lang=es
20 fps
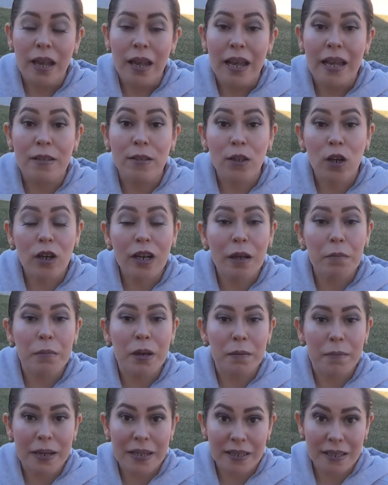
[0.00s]
¿Eso que
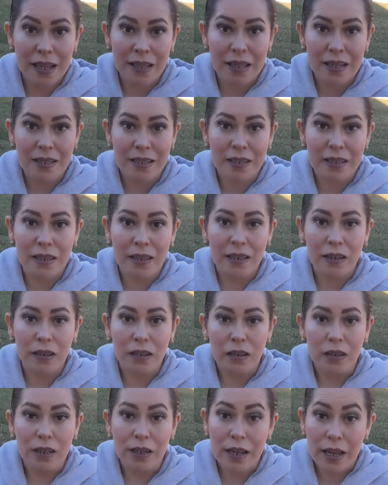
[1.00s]
me vas a decir
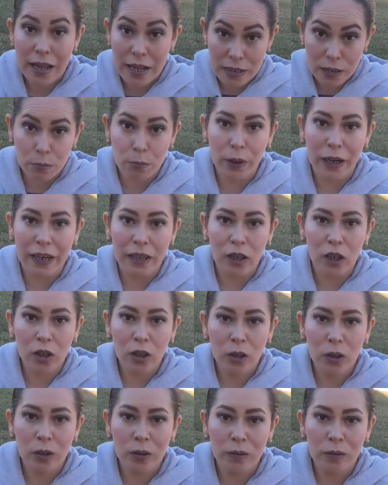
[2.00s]
es bueno?